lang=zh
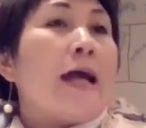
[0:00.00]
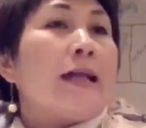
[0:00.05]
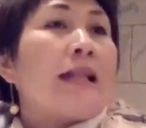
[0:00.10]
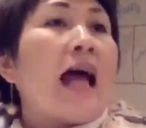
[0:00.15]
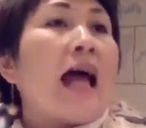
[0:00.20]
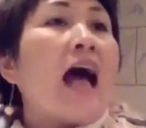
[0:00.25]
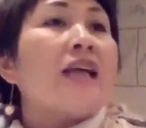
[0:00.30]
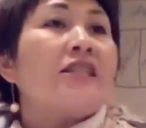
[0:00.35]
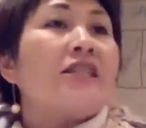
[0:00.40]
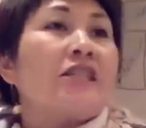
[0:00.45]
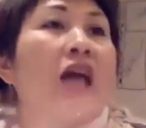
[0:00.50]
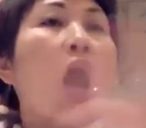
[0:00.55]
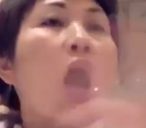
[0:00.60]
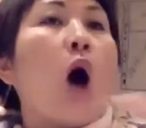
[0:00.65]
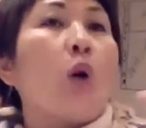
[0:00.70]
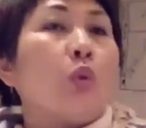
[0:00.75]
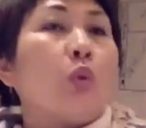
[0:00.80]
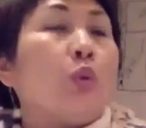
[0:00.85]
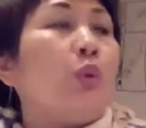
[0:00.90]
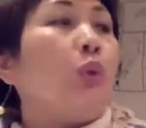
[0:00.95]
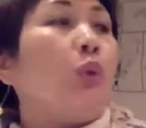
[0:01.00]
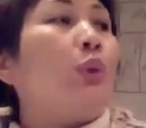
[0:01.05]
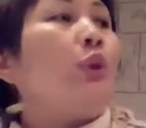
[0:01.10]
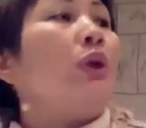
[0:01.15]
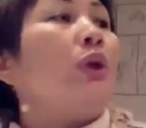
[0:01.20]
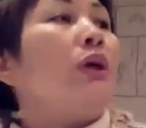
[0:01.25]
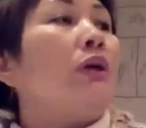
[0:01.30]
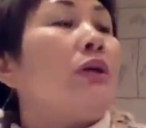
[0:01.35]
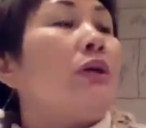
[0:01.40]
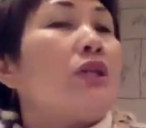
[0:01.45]
它小
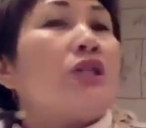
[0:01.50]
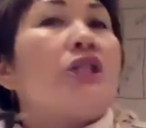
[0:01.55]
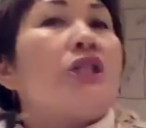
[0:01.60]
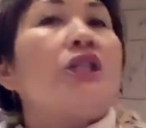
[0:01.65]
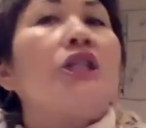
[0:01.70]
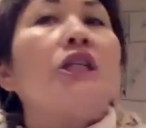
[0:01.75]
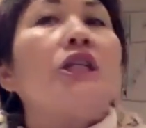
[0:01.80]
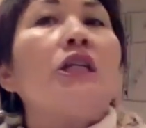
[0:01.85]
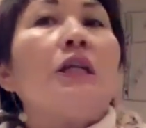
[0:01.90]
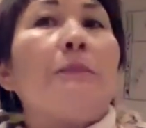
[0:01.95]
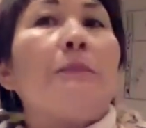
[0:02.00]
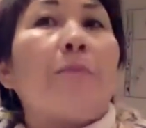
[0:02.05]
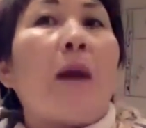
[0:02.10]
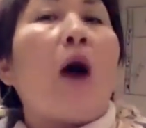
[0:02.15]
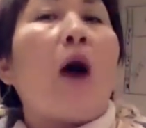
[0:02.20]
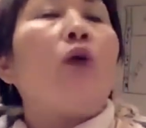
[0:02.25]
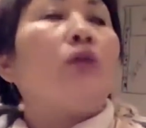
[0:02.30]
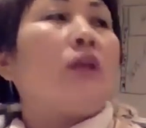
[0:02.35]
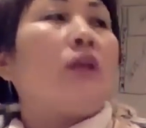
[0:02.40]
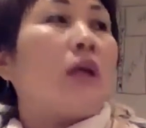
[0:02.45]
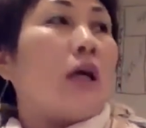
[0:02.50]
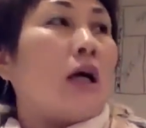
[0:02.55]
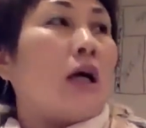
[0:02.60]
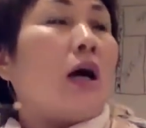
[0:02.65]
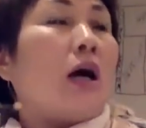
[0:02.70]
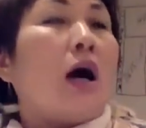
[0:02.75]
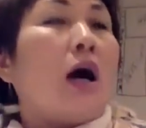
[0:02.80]
于细胞的